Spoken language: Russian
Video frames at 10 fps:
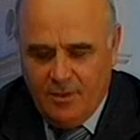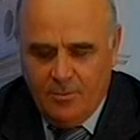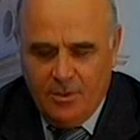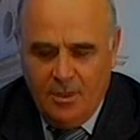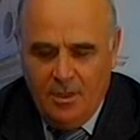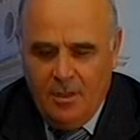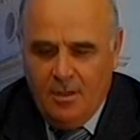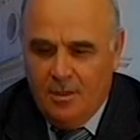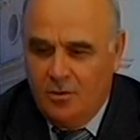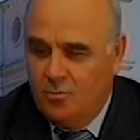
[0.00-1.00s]
э, с вами
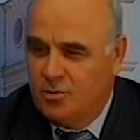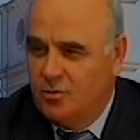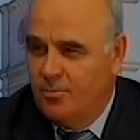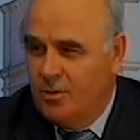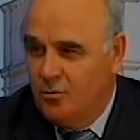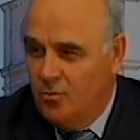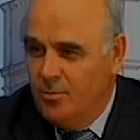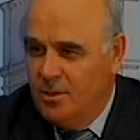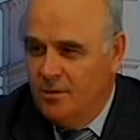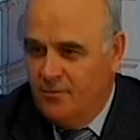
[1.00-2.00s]
о том, что
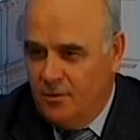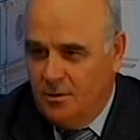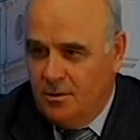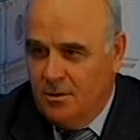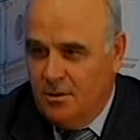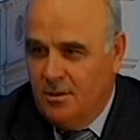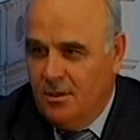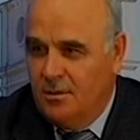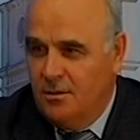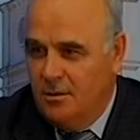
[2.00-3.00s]
подобные эфиры,
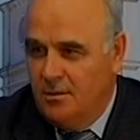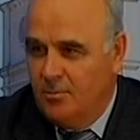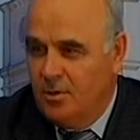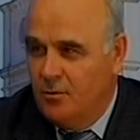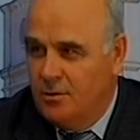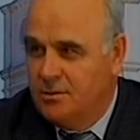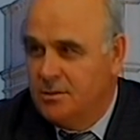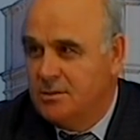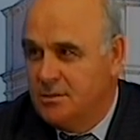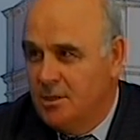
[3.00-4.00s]
они
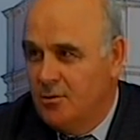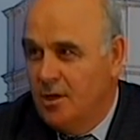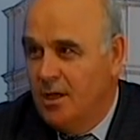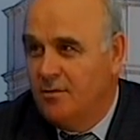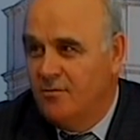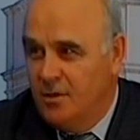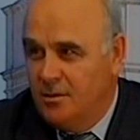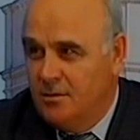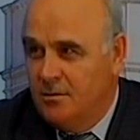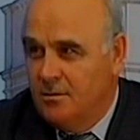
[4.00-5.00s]
проводятся с целью
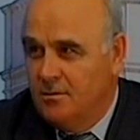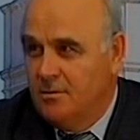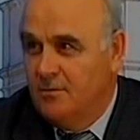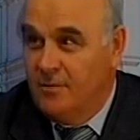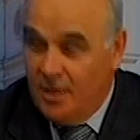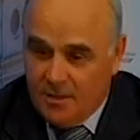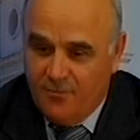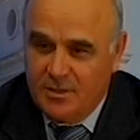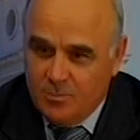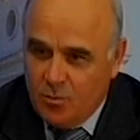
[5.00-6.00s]
ответить,
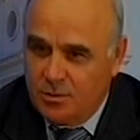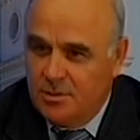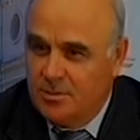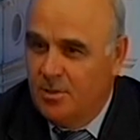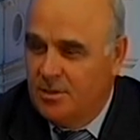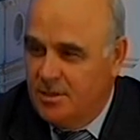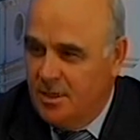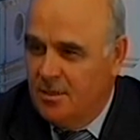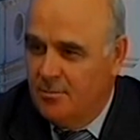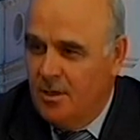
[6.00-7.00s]
дать возможность
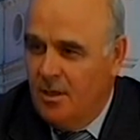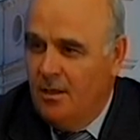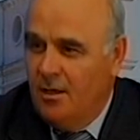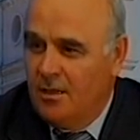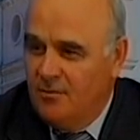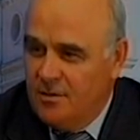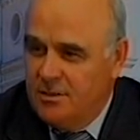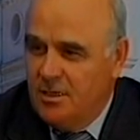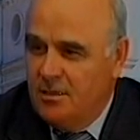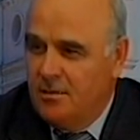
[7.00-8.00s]
бельчанам
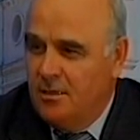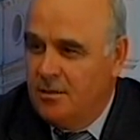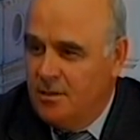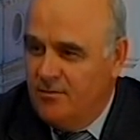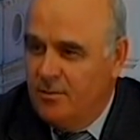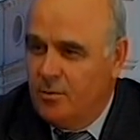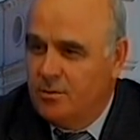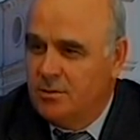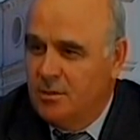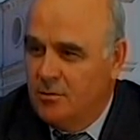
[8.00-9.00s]
отвечать на те
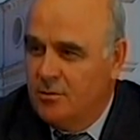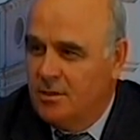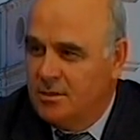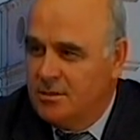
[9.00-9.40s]
вопросы,